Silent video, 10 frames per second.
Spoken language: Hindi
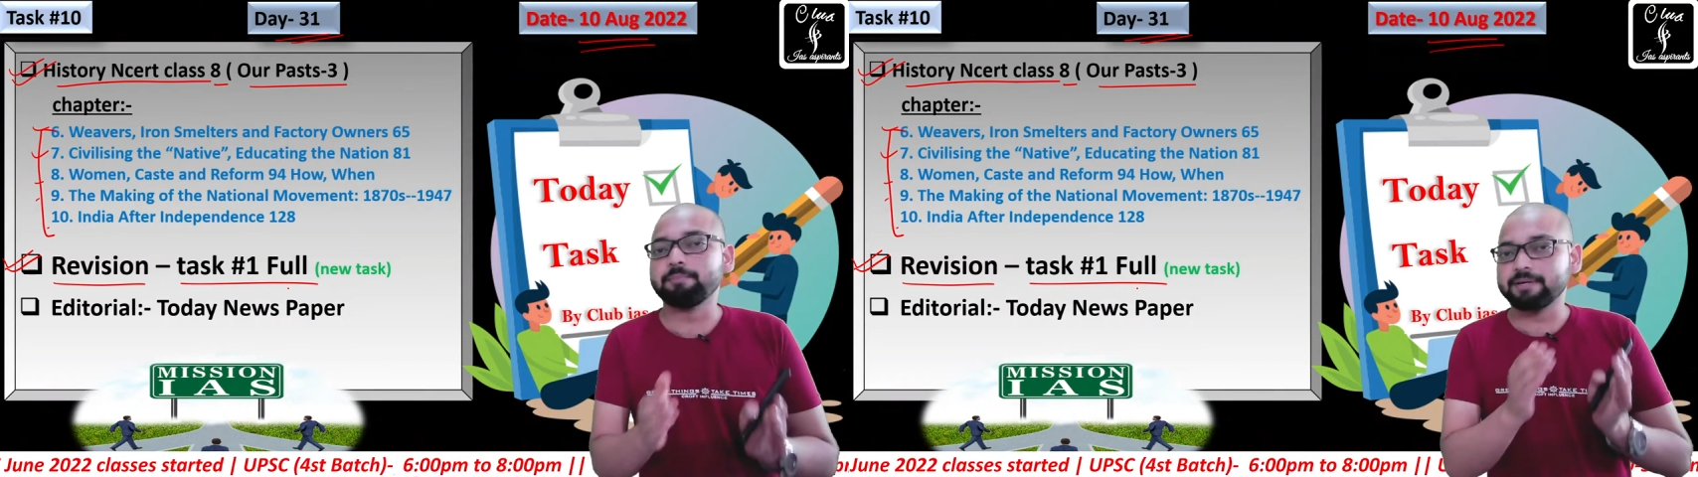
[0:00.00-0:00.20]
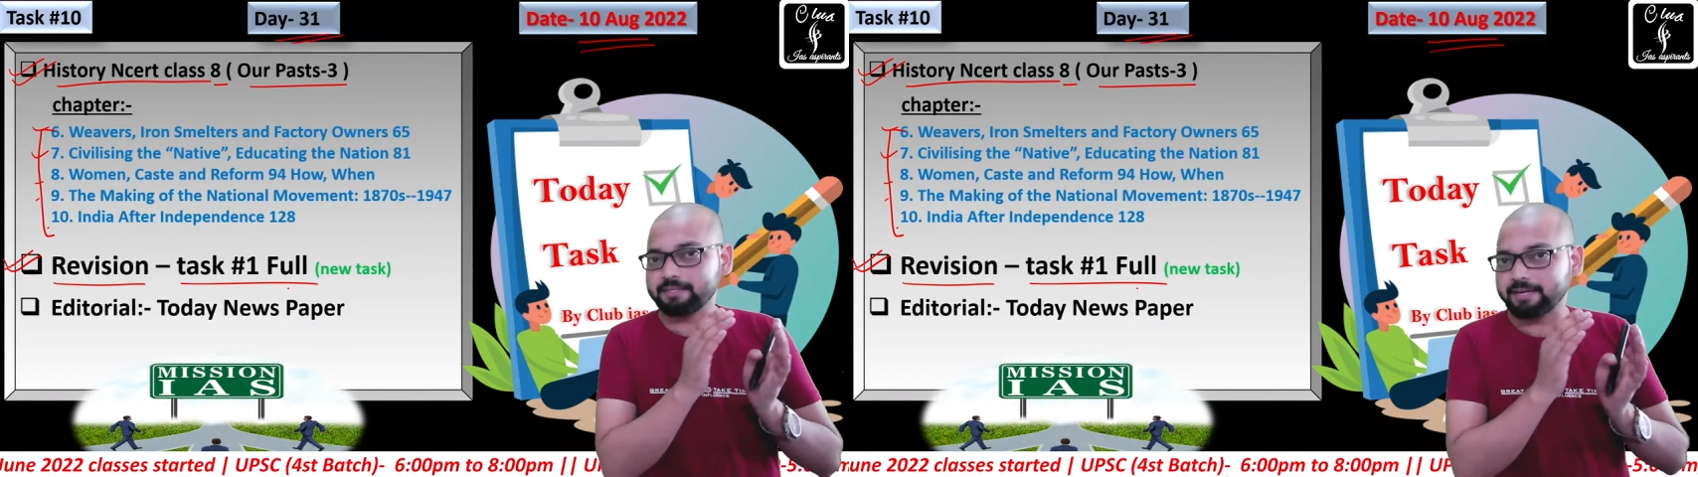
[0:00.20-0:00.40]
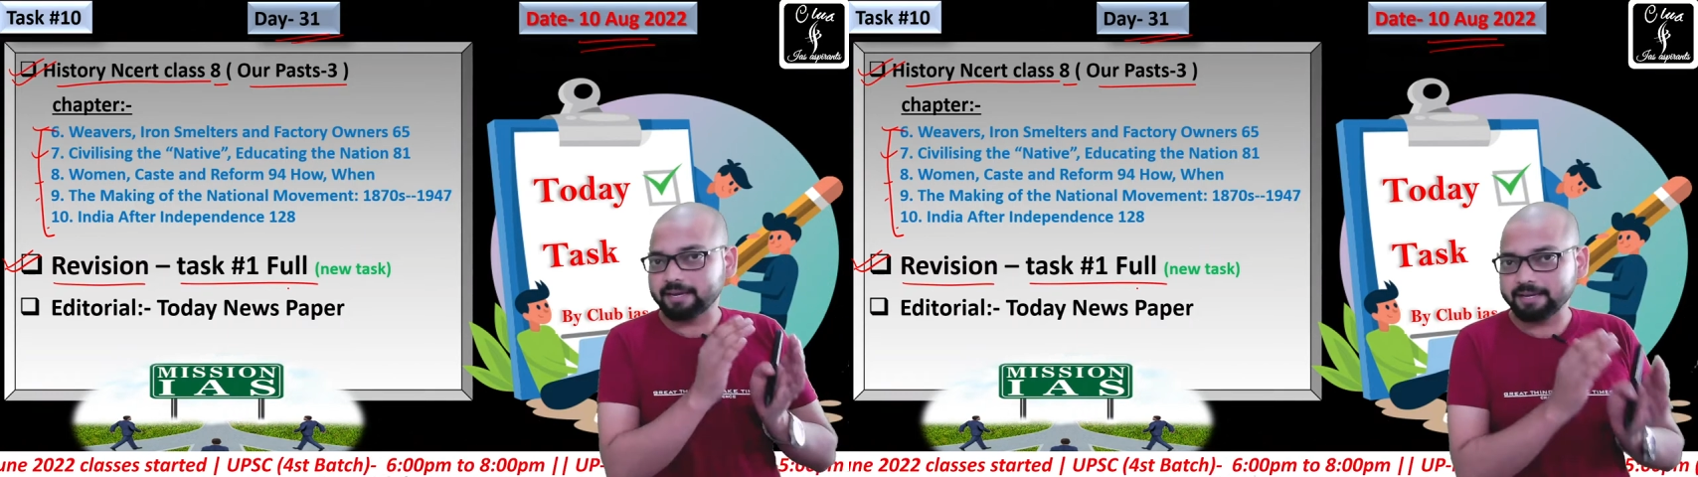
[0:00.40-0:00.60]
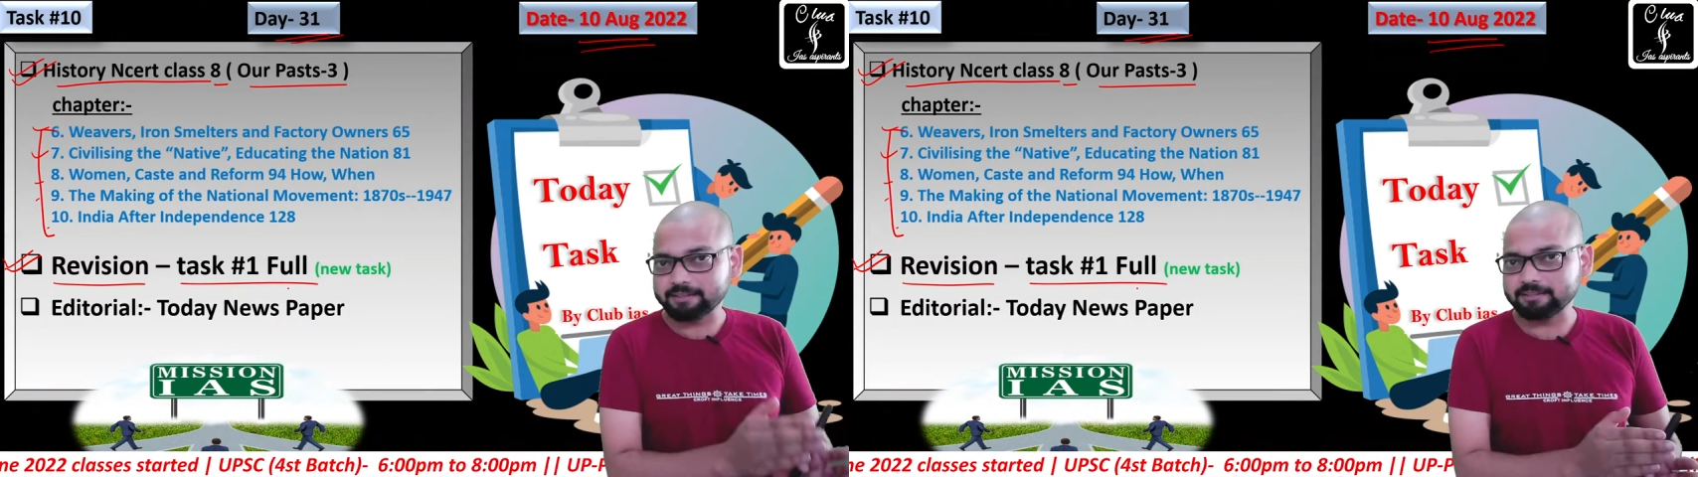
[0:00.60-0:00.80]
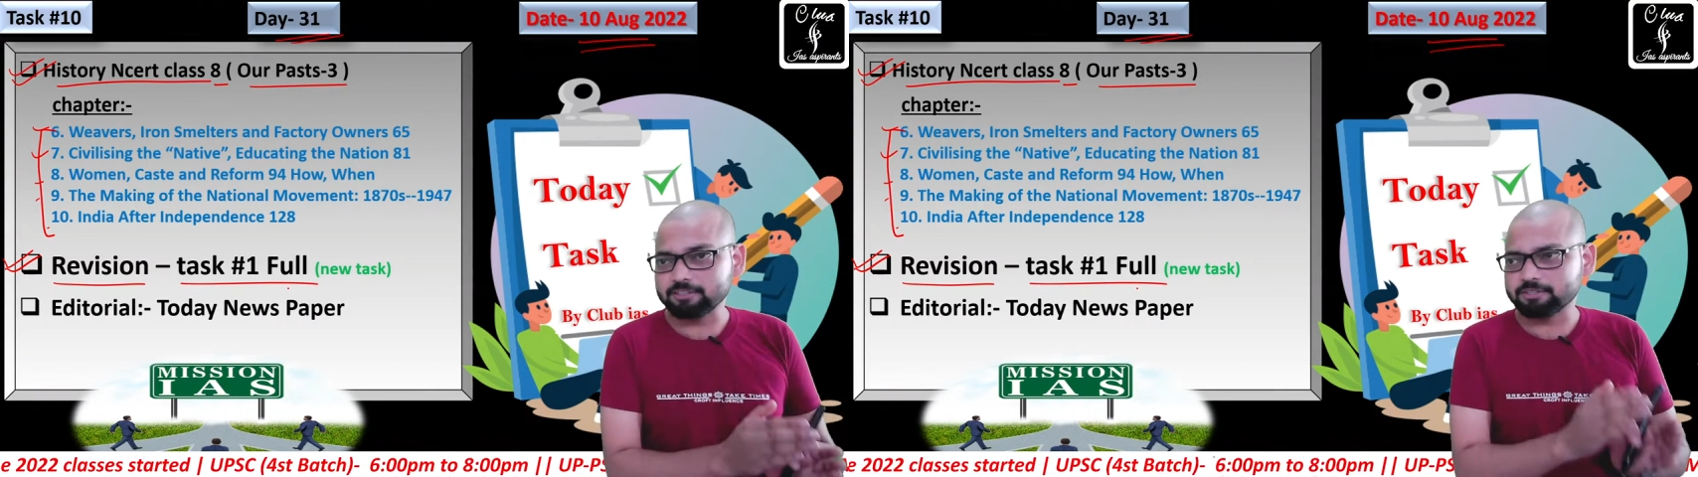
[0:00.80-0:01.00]
वन दिया गया
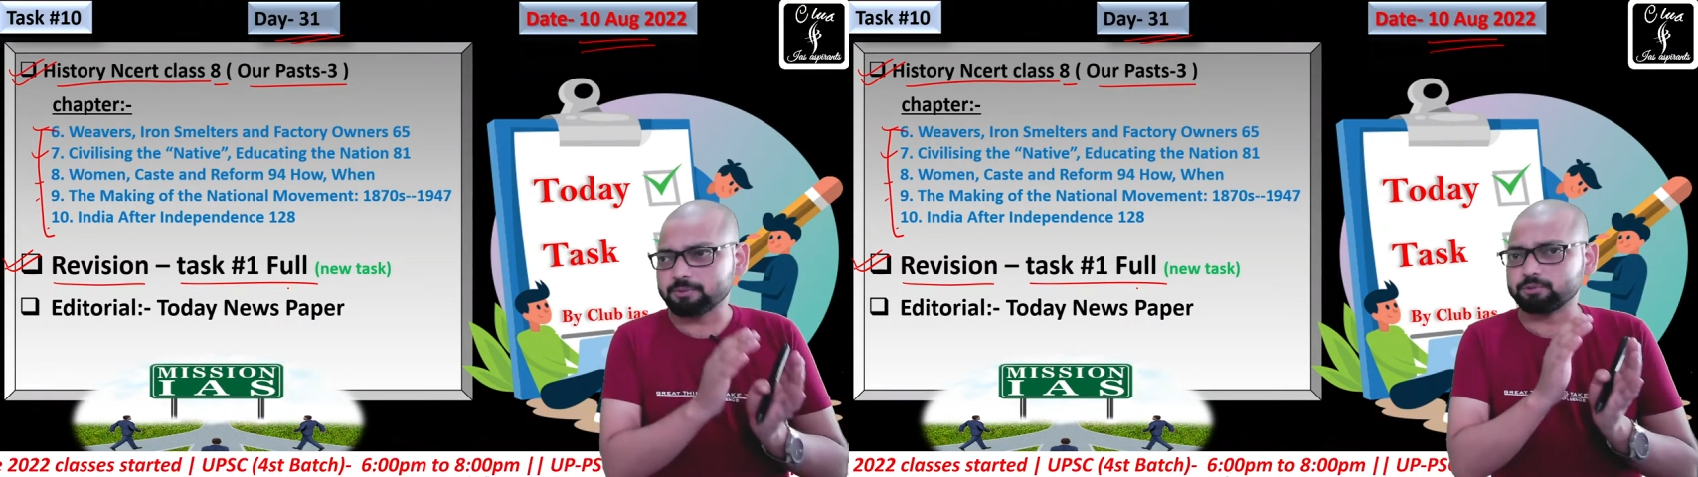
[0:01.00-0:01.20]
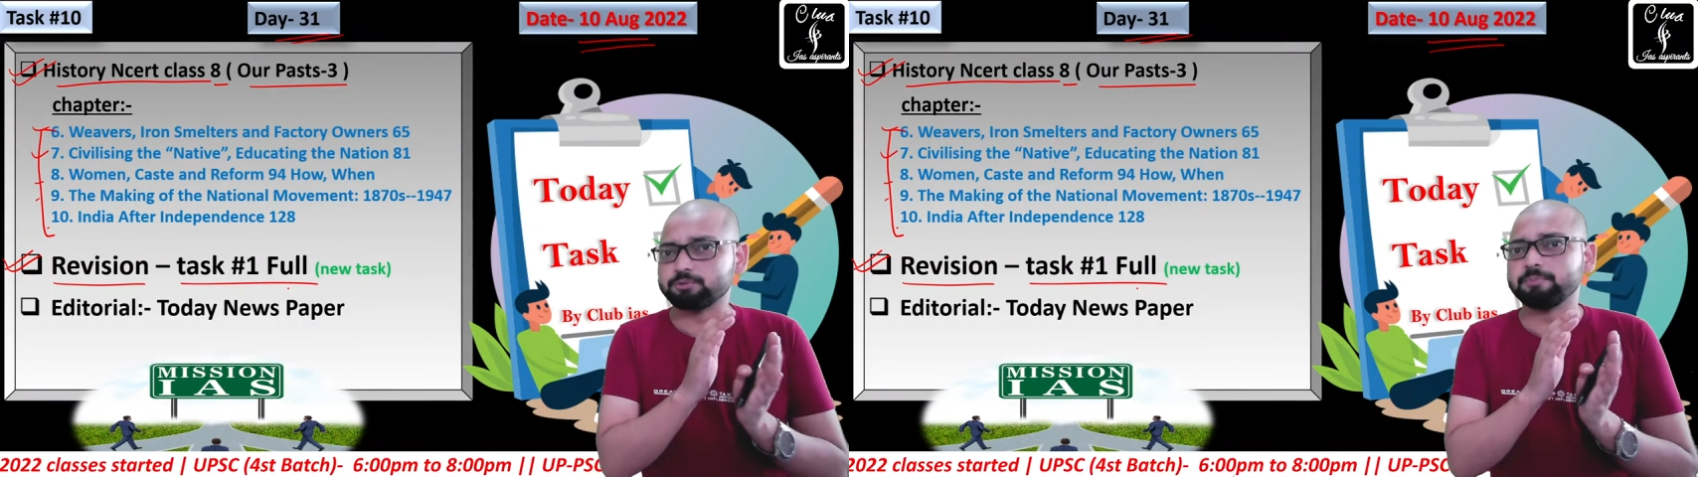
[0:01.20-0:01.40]
था जिसमें कुछ